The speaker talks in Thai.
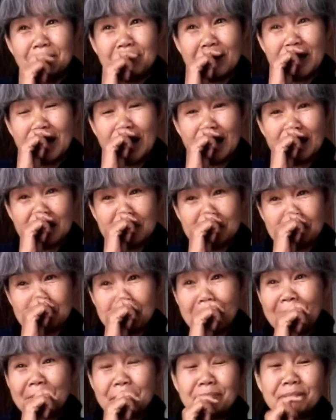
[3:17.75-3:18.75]
ไปนั่ง
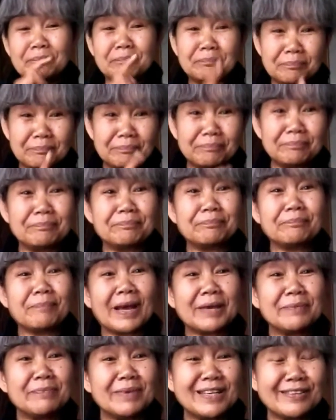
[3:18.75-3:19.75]
ไปไป
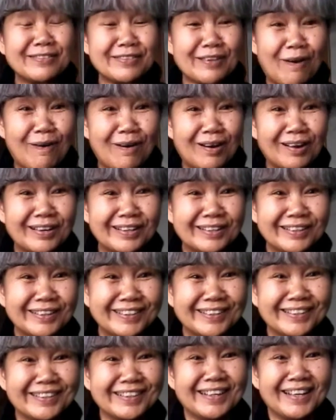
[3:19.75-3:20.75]
B2
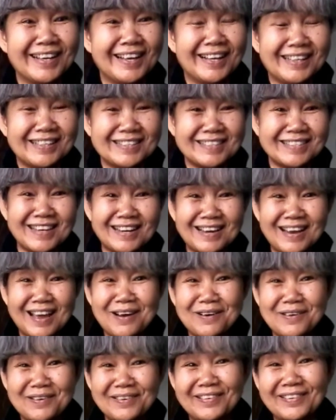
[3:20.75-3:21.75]
เสร็จแล้
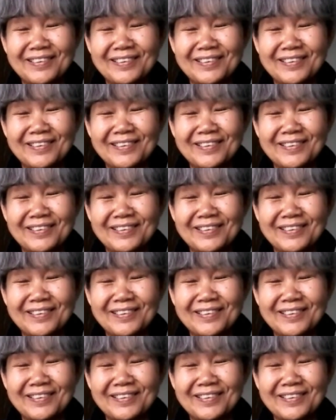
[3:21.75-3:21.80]
ว